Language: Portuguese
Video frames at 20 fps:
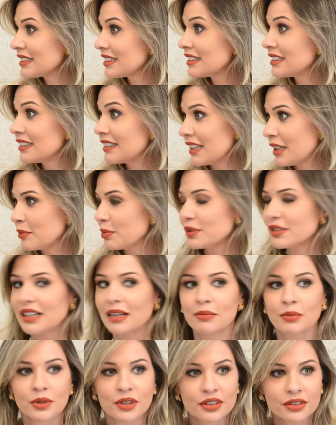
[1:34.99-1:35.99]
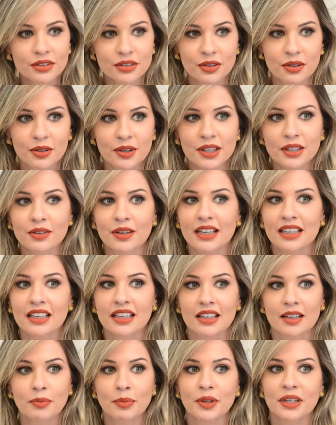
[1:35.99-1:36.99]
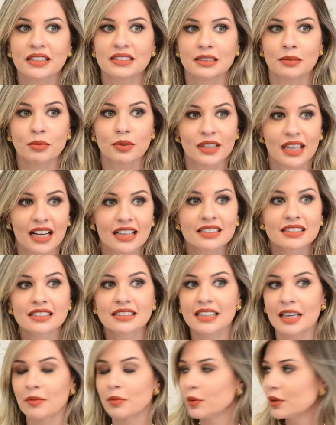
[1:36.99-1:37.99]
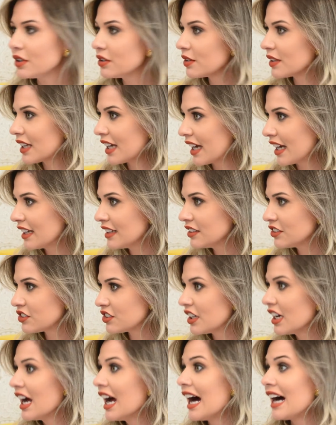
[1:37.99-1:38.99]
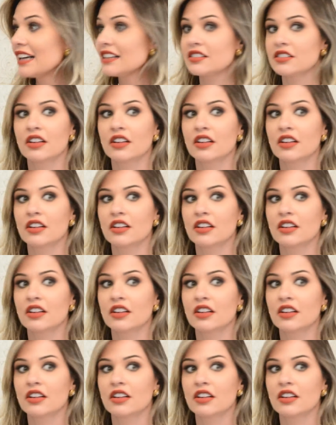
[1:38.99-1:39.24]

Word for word: esse tempo está muito é. doido aqui, por exemplo, em Assis, que é muito quente, as